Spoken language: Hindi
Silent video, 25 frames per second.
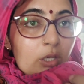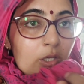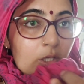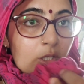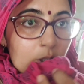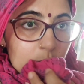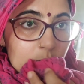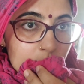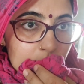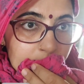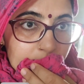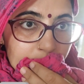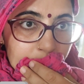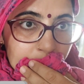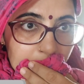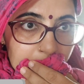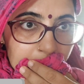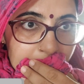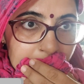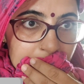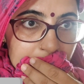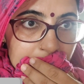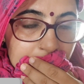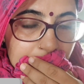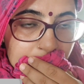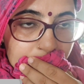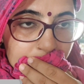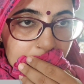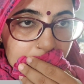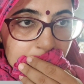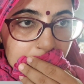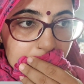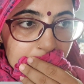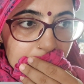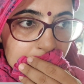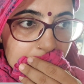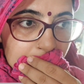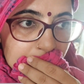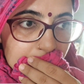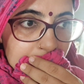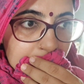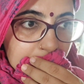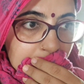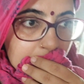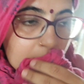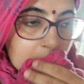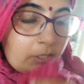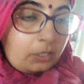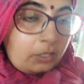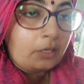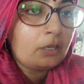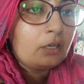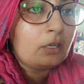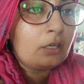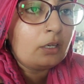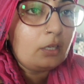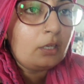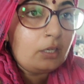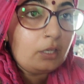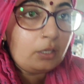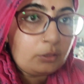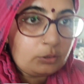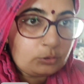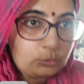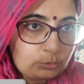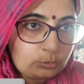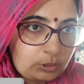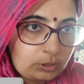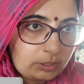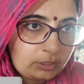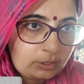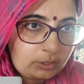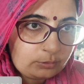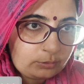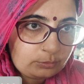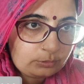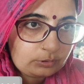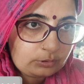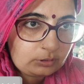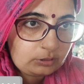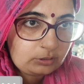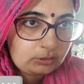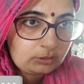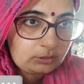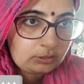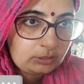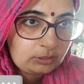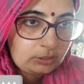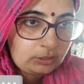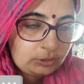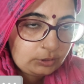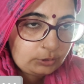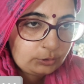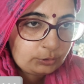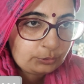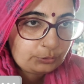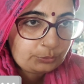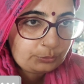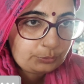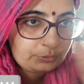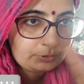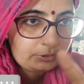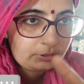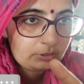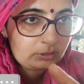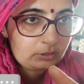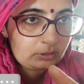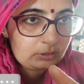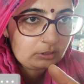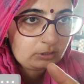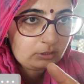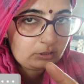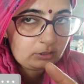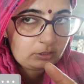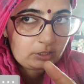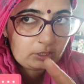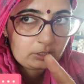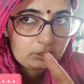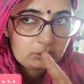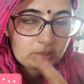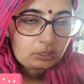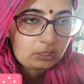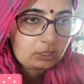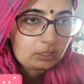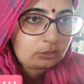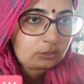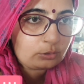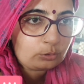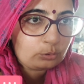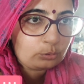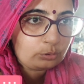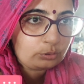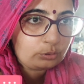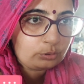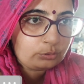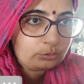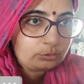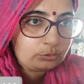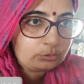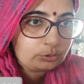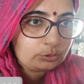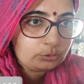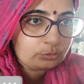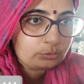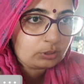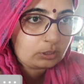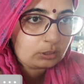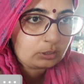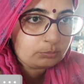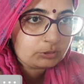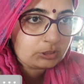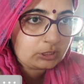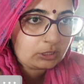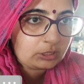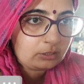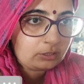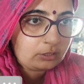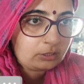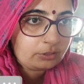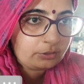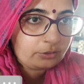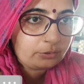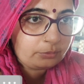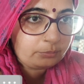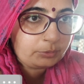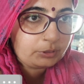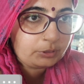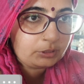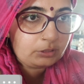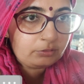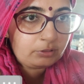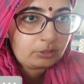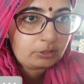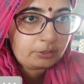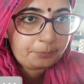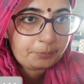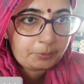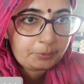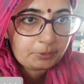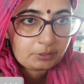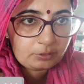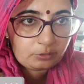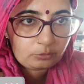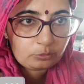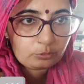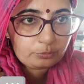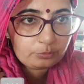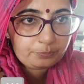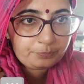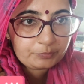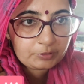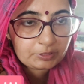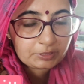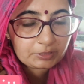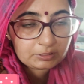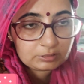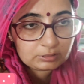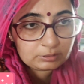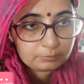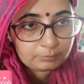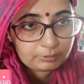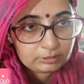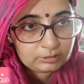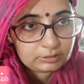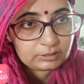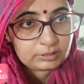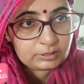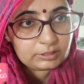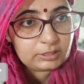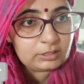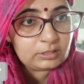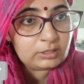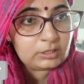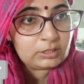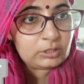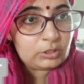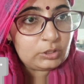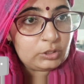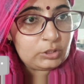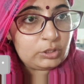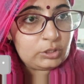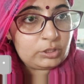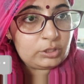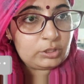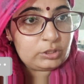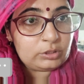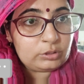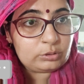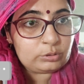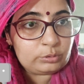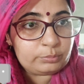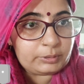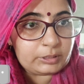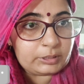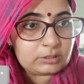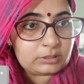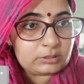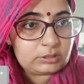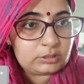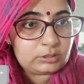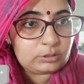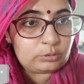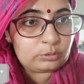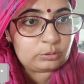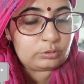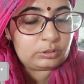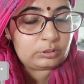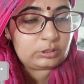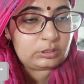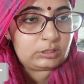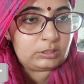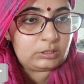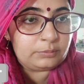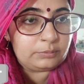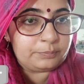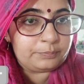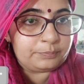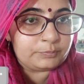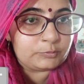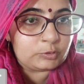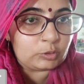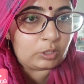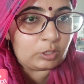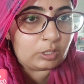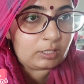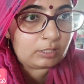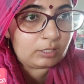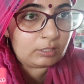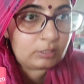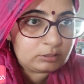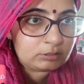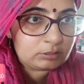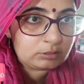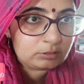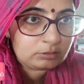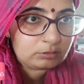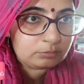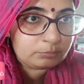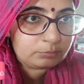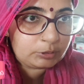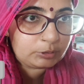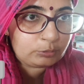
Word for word: कपड़ा कल शाम की धोया सुखाया को नहीं क्योंकि ये तार खोल दियो जी तो काम चलना रहे अभी दीवार पर है वो रस्सी बंधेड़ी तो बार रस्सी खोल दी तो आज हमें कोई